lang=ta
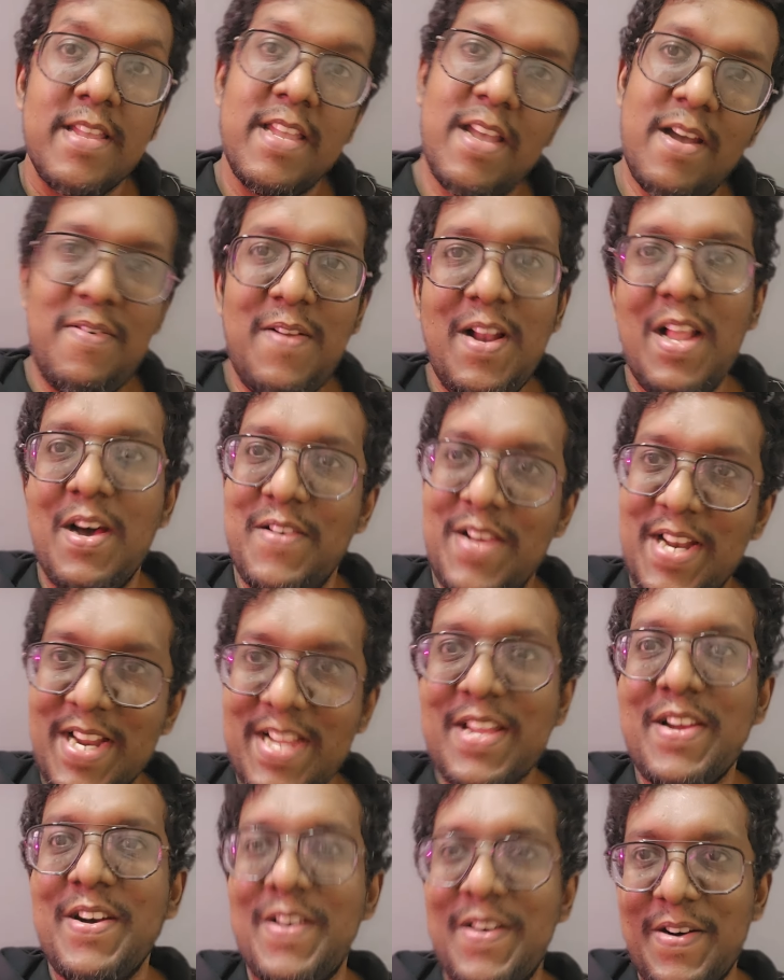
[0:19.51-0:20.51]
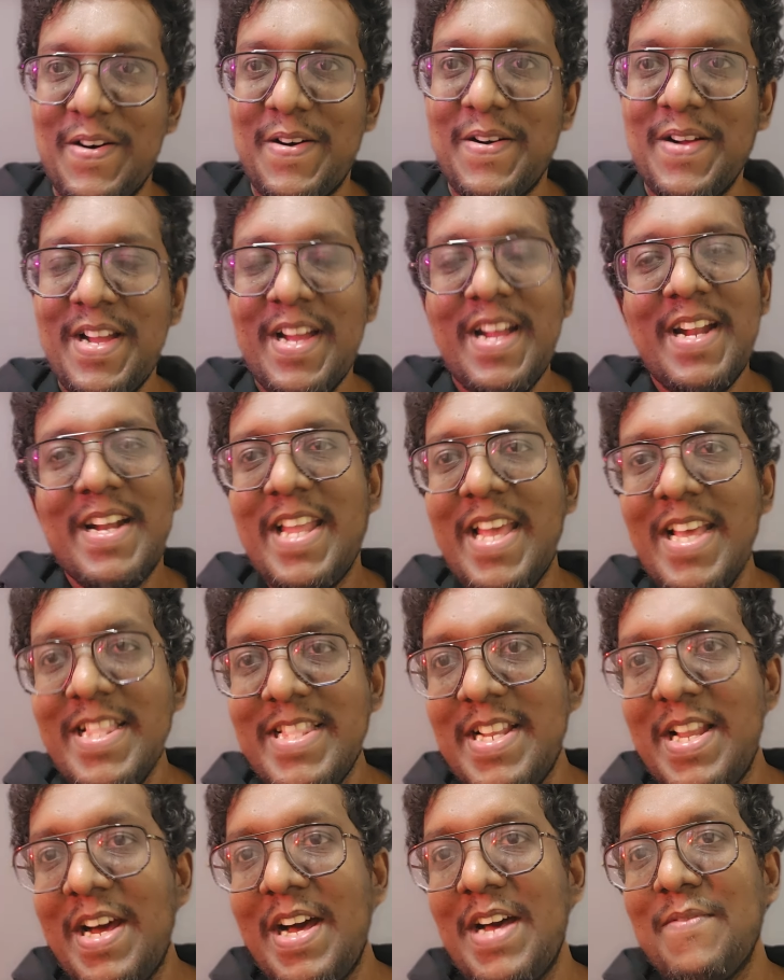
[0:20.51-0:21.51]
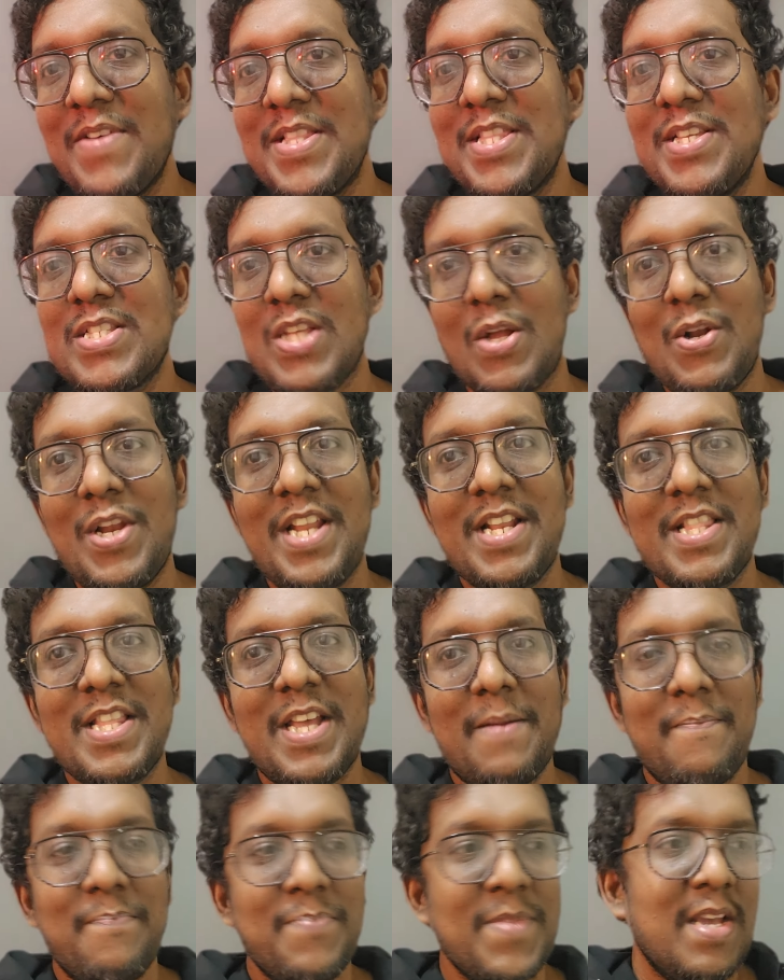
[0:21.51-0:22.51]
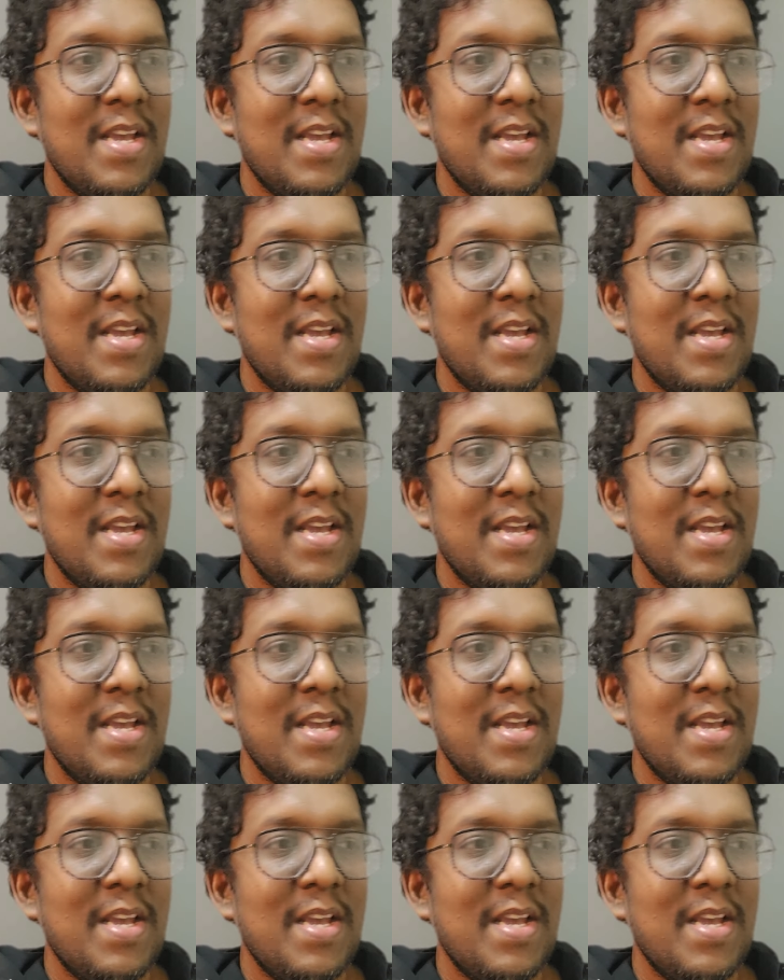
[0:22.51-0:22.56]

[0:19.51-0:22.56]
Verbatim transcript: எவ்வளவு இருக்கும் நேத்து நான் வந்து சொல்லியிருந்தேன்